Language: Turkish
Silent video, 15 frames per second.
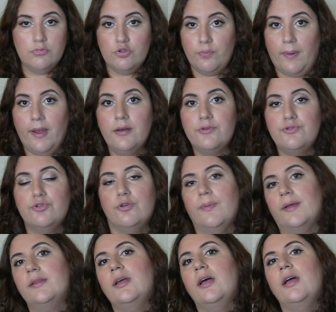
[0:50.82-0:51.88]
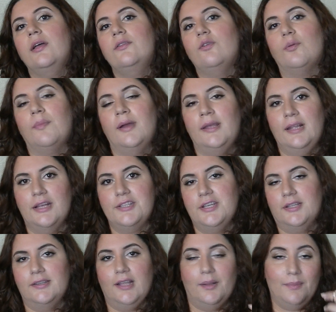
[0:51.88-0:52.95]
süper. Çünkü ben normal ilaç
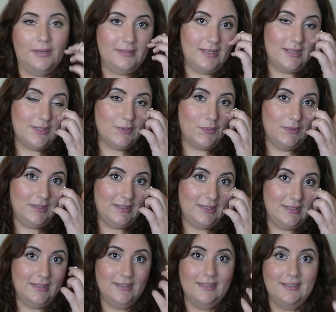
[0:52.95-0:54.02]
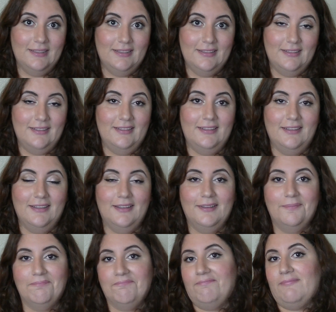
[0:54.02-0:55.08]
şeklinde almaktansa onları e,
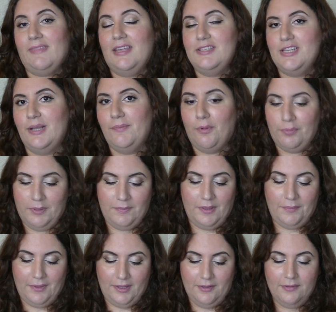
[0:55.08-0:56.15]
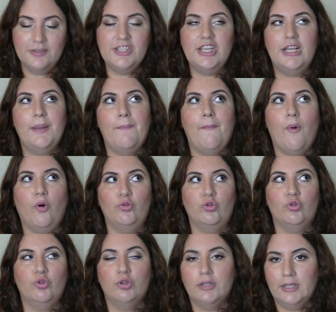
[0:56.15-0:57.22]
jelibon gibi yemeği, jelibon
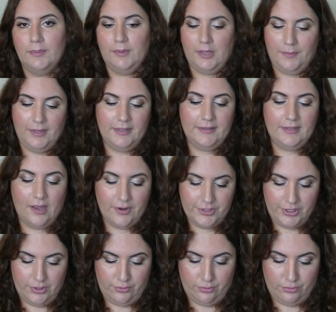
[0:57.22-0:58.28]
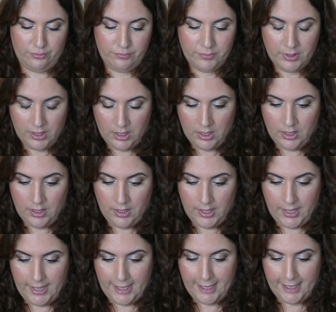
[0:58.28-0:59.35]
gibi yemeği tercih ediyorum.
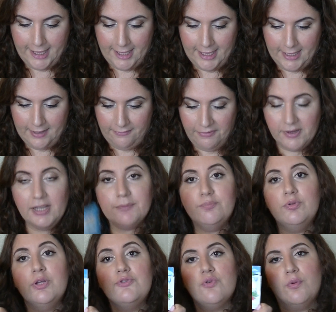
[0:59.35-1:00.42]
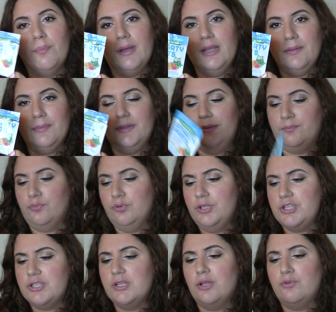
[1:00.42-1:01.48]
E, fakat buna çok bayılmadım. Bunun
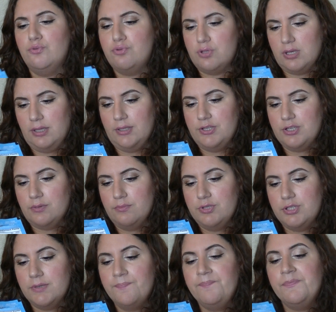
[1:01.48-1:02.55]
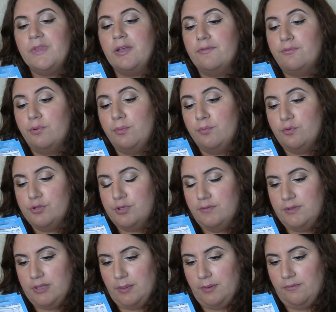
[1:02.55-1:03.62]
içinden 3 tane çıkmıştı. Full Multi
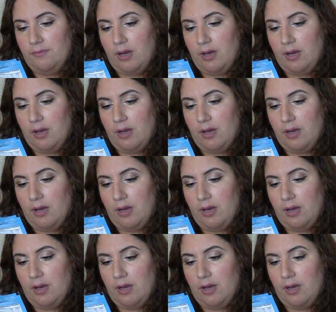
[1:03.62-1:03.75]
vitamin